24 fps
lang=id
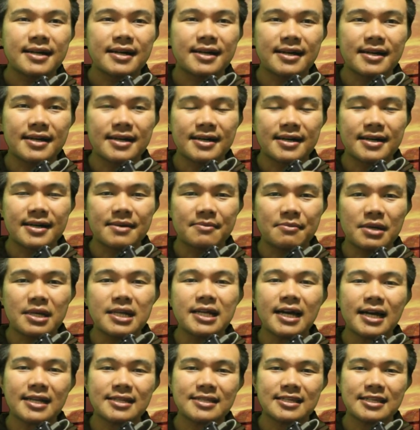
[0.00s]
uh,
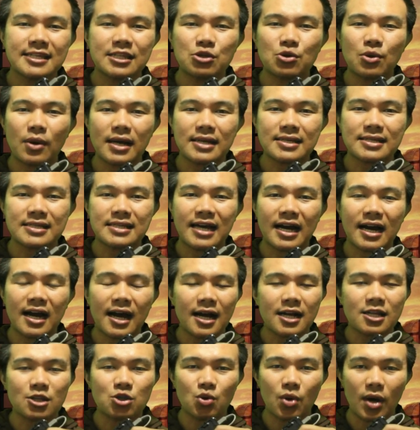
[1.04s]
melihat situasi yang
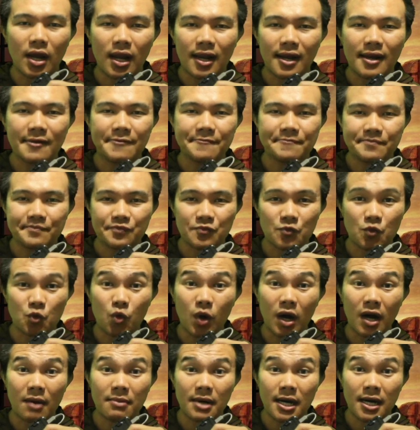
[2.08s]
aktual
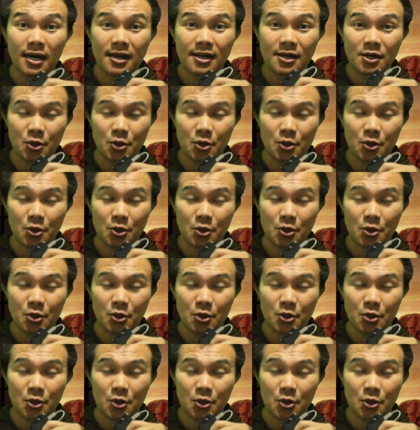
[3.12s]
wabah